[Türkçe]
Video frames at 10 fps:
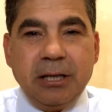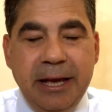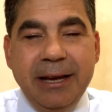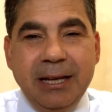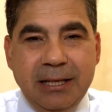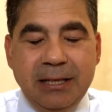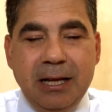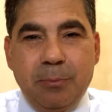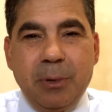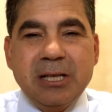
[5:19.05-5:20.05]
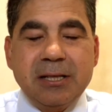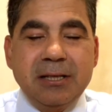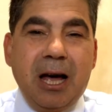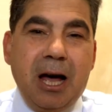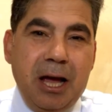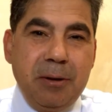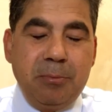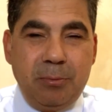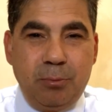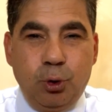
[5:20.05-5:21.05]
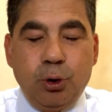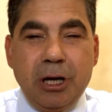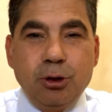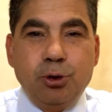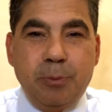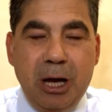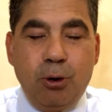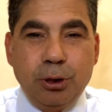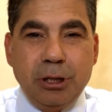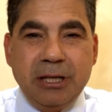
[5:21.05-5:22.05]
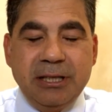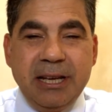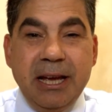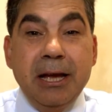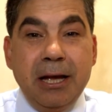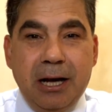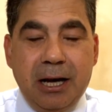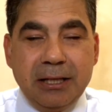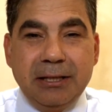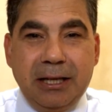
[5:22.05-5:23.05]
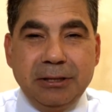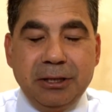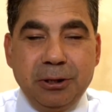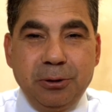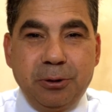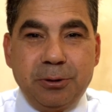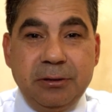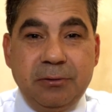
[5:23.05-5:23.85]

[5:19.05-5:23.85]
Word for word: eyaletler bazında Einbürgerungsbehörde diye adlandırılıyor.